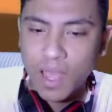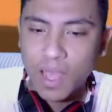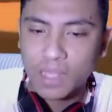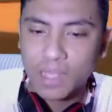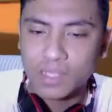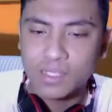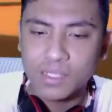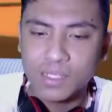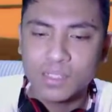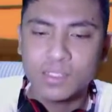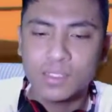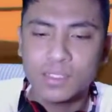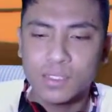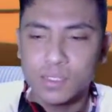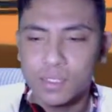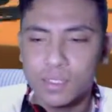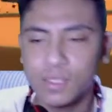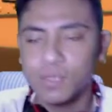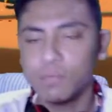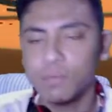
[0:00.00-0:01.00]
aja sih
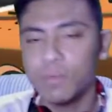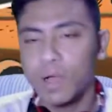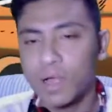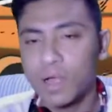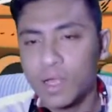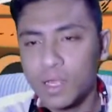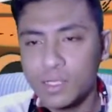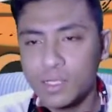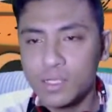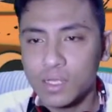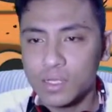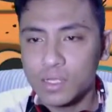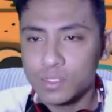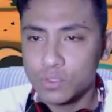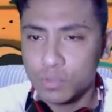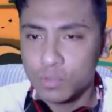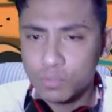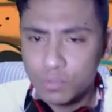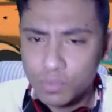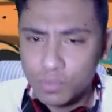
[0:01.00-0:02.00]
bahkan ya
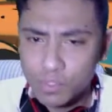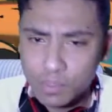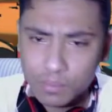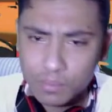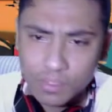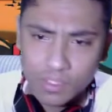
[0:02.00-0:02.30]
shop pun yang